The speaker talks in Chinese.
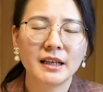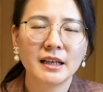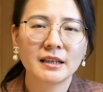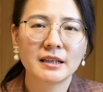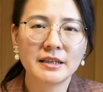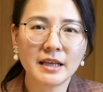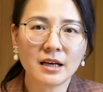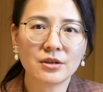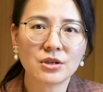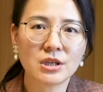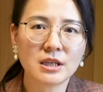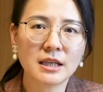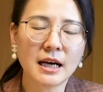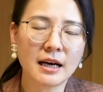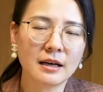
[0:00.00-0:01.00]
可想而
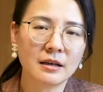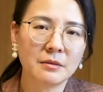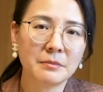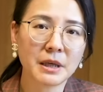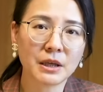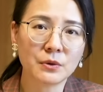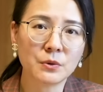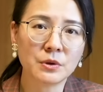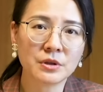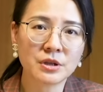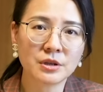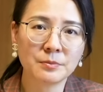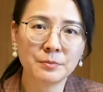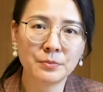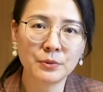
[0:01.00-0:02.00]
知美国
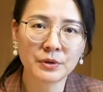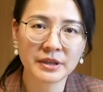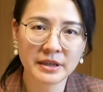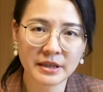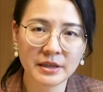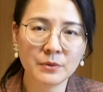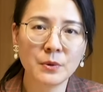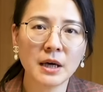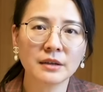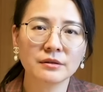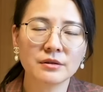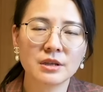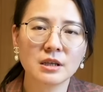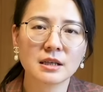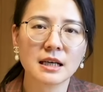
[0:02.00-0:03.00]
是不希望
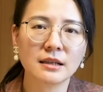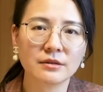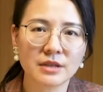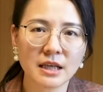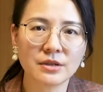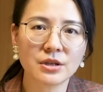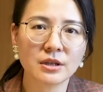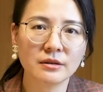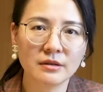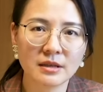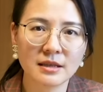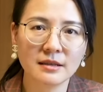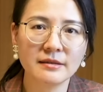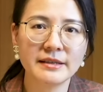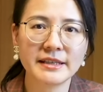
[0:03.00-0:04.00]
这场战争
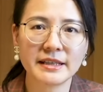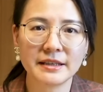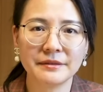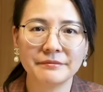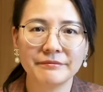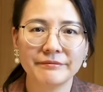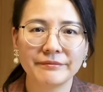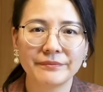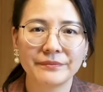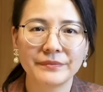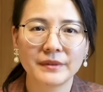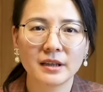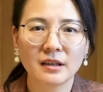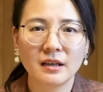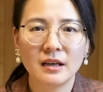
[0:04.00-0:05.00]
升级。
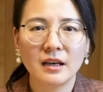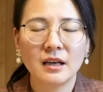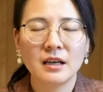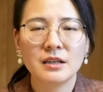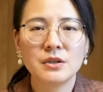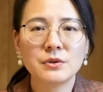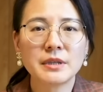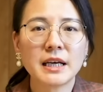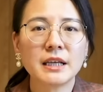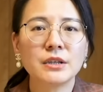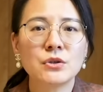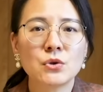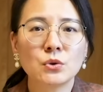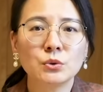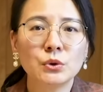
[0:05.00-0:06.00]
就在
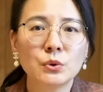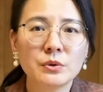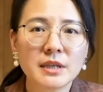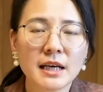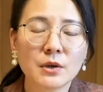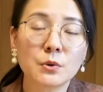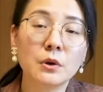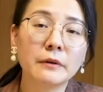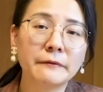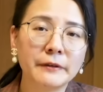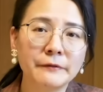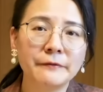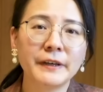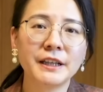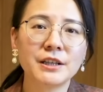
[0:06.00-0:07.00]
中东战火
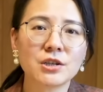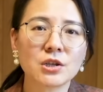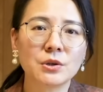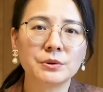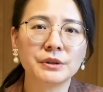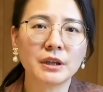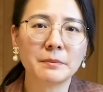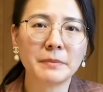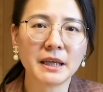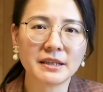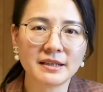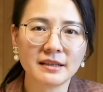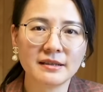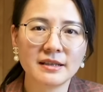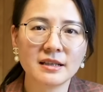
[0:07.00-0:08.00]
纷飞的时候呢，北
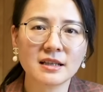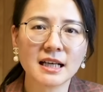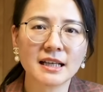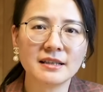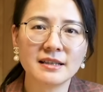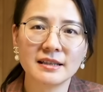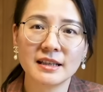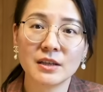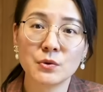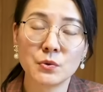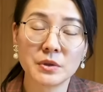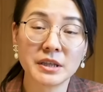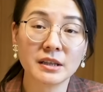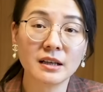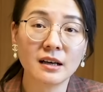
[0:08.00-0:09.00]
京竟然今天举
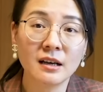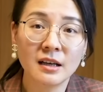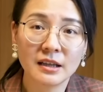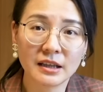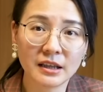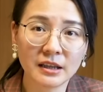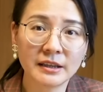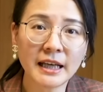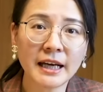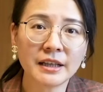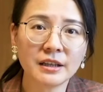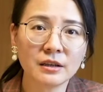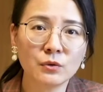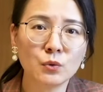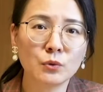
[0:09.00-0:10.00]
行了“一带
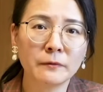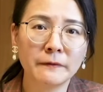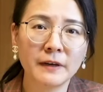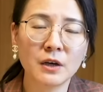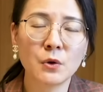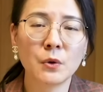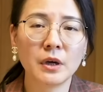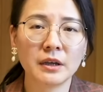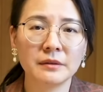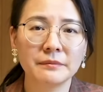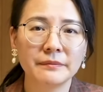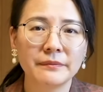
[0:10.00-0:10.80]
一路”峰会。